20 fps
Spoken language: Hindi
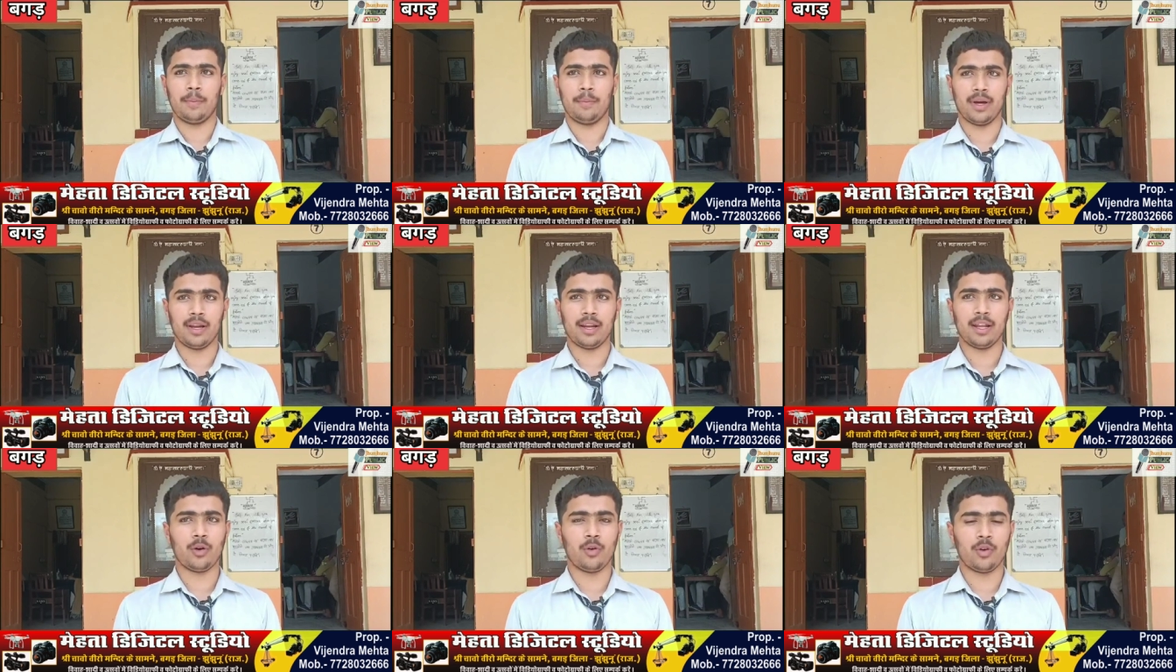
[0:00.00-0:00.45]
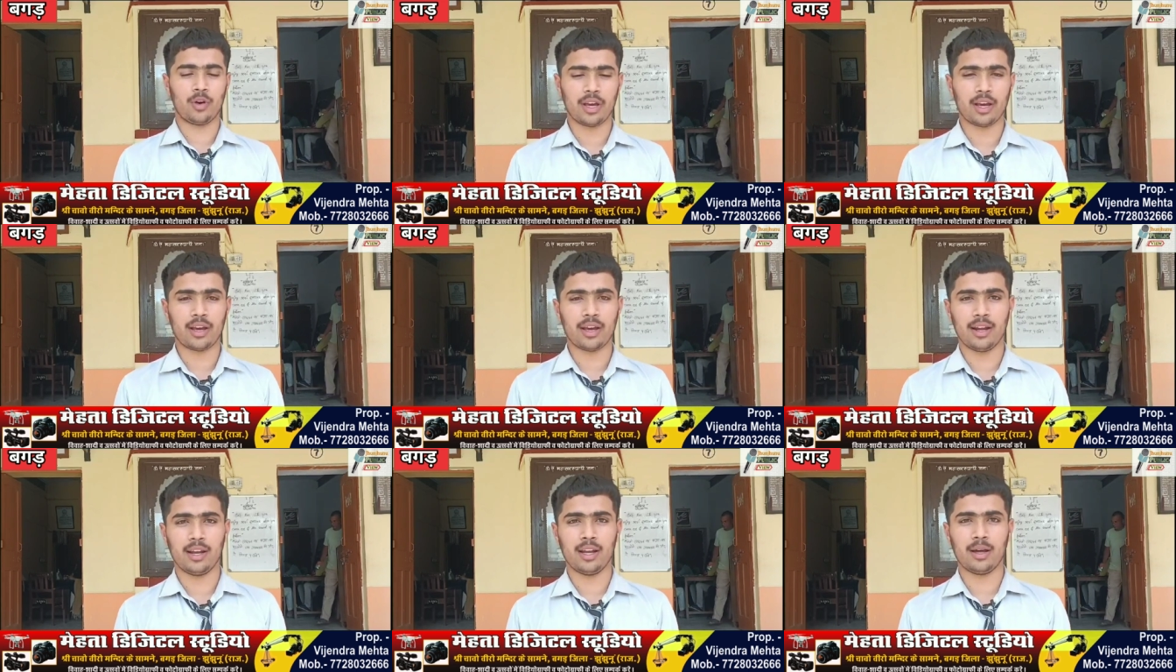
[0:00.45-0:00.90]
मैंने
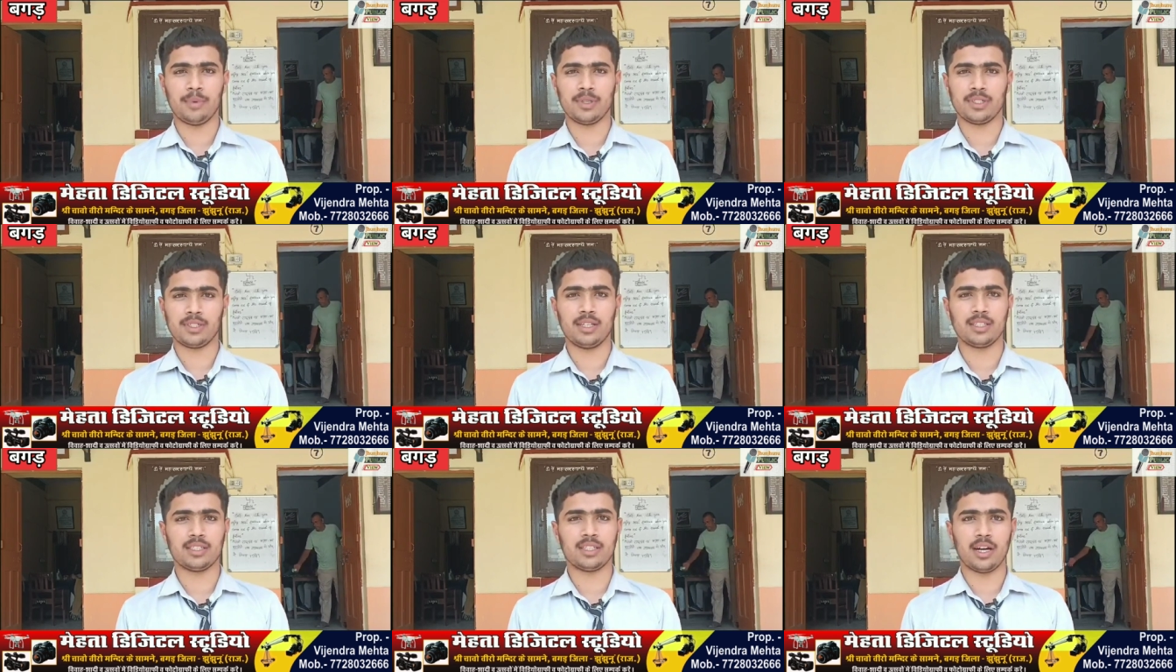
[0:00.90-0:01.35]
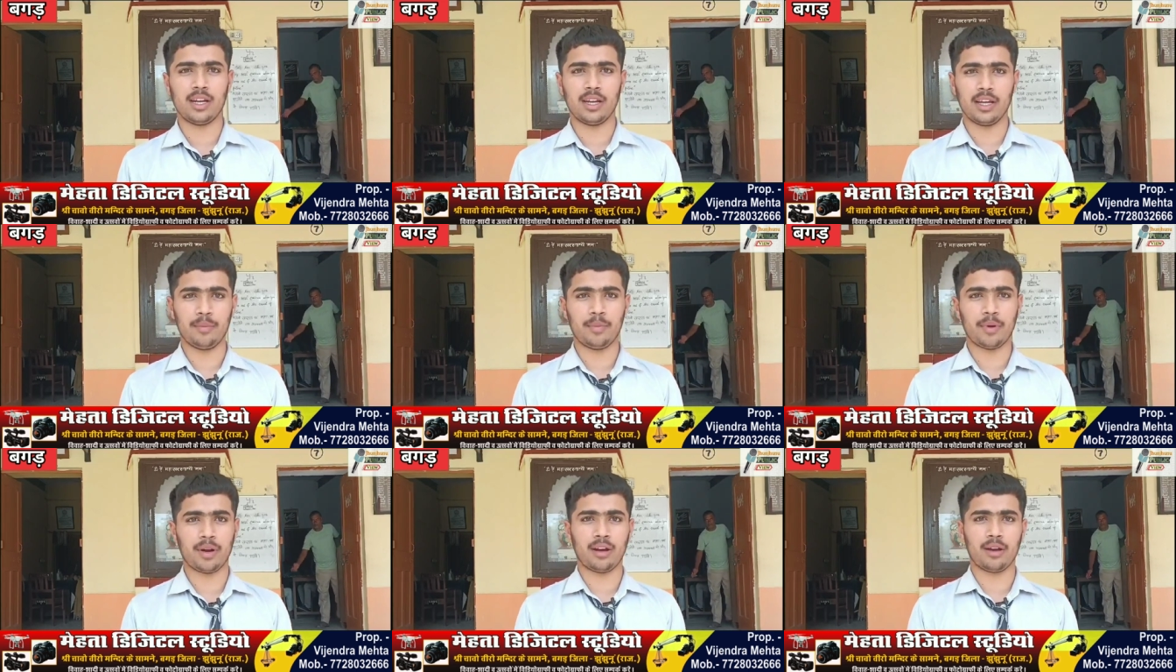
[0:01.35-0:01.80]
हॉकी खेलना पिछले साल
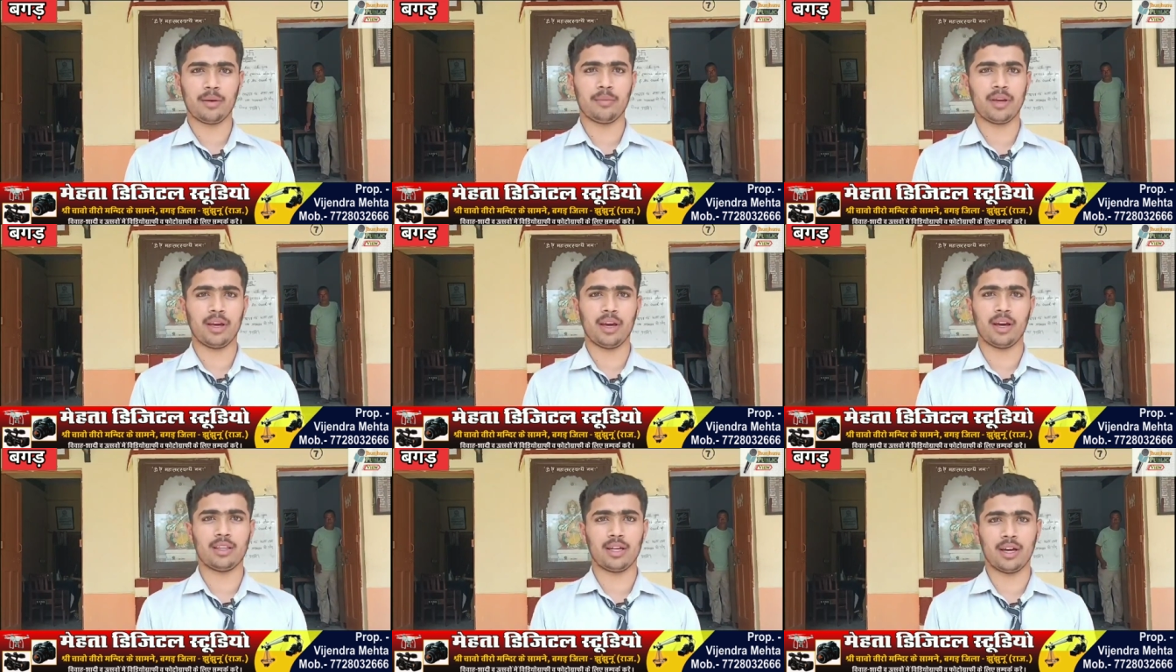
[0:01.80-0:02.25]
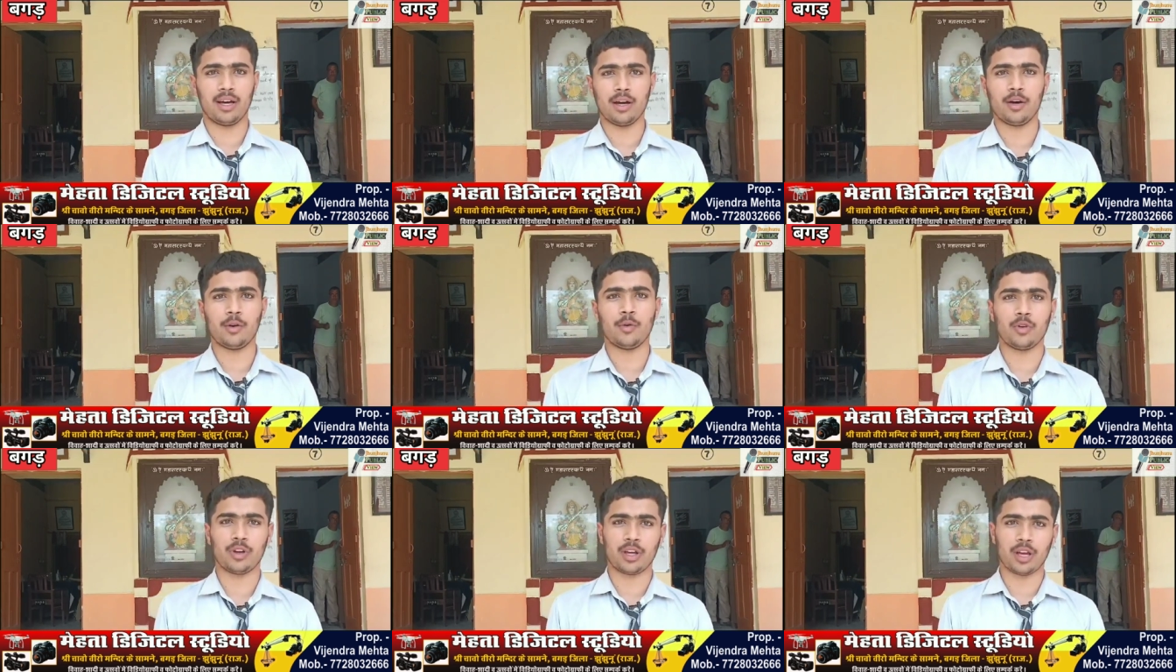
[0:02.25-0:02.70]
ही प्रारंभ किया था
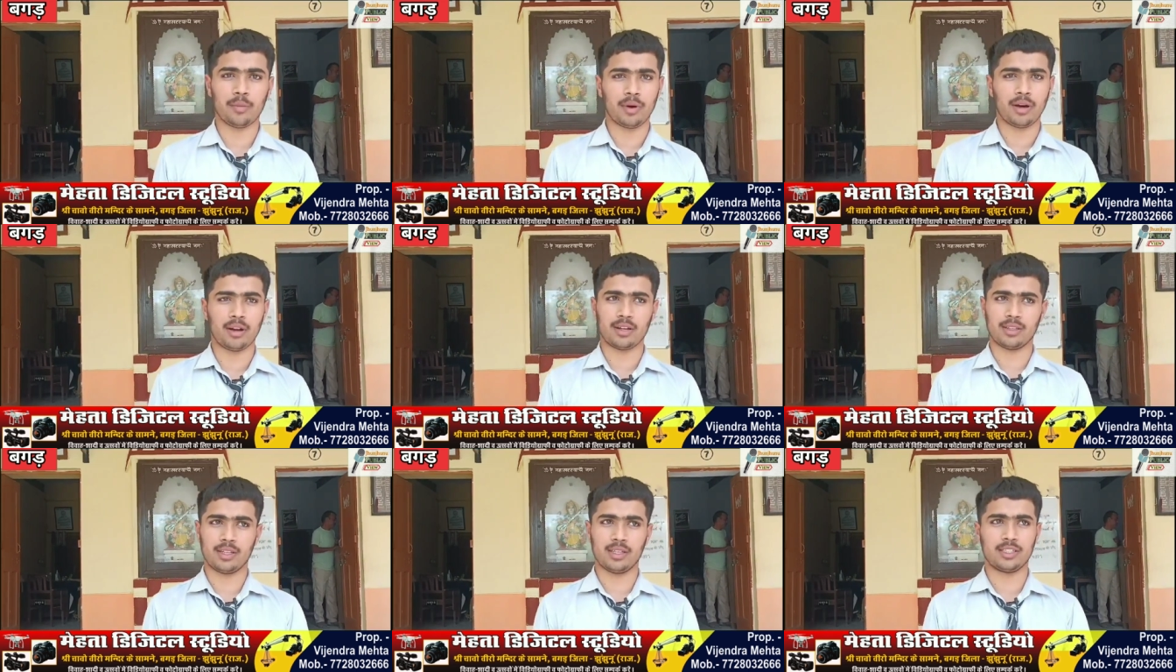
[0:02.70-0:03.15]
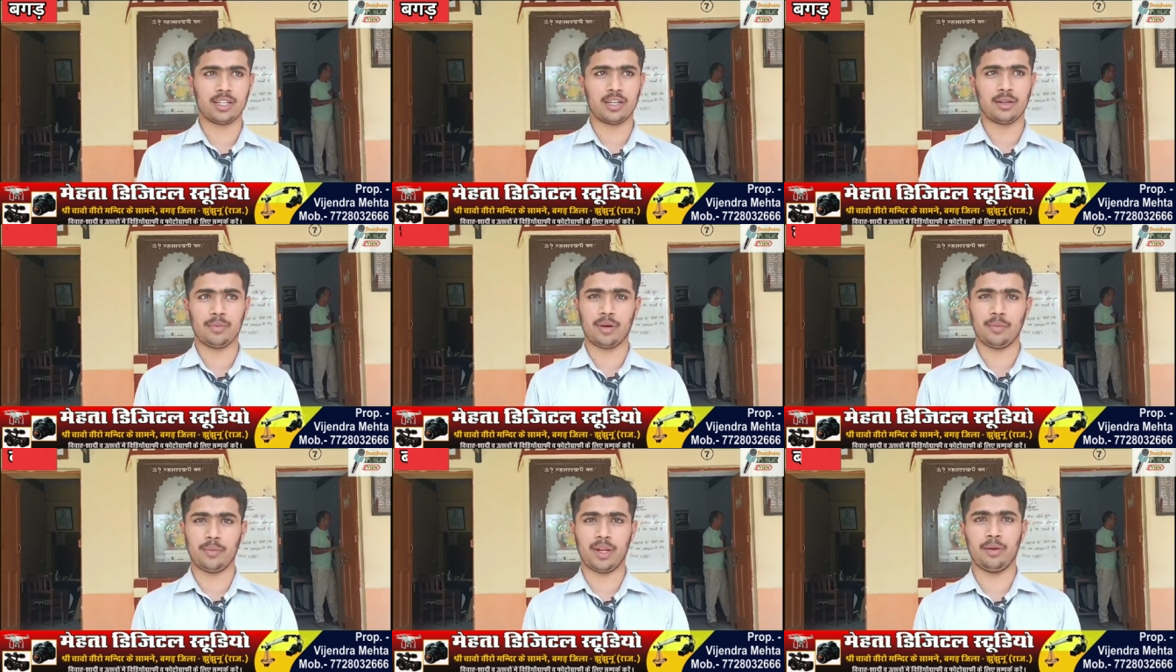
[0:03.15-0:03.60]
उनके
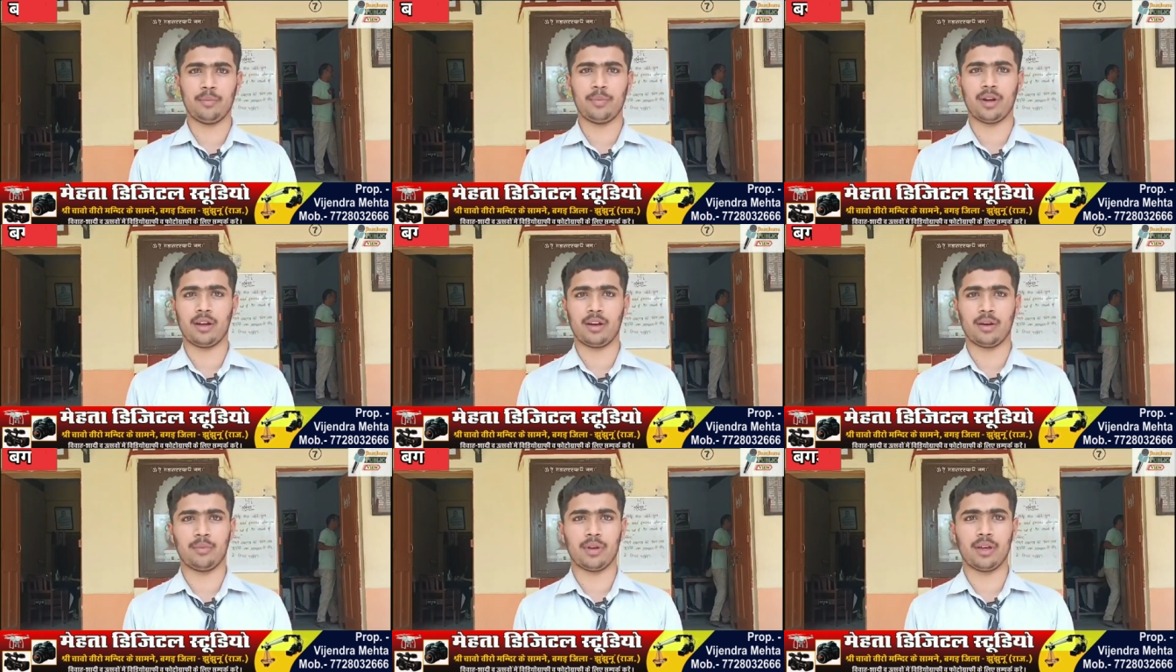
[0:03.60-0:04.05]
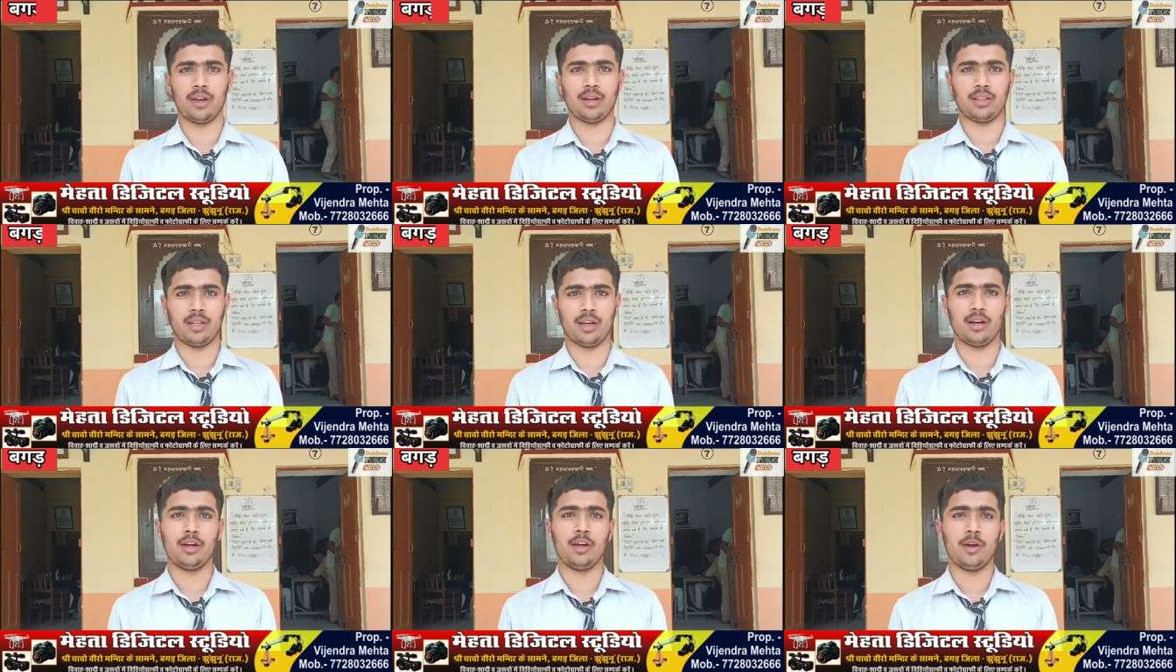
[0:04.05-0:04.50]
मार्गदर्शन में मैंने प्रारंभ
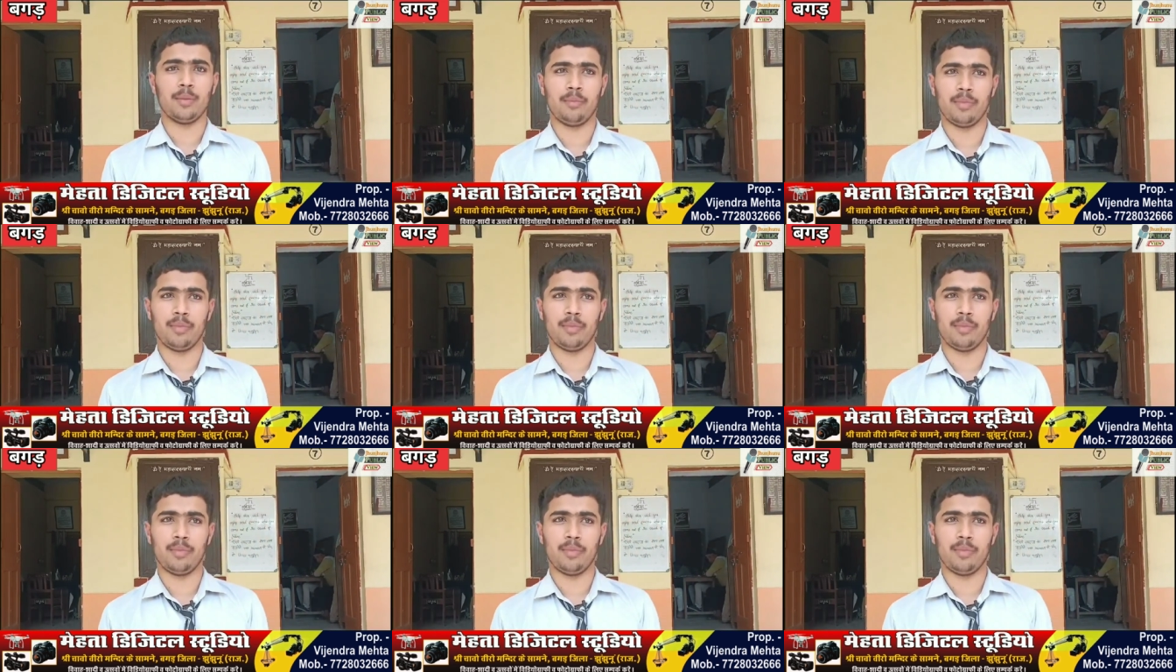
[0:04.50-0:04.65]
किया था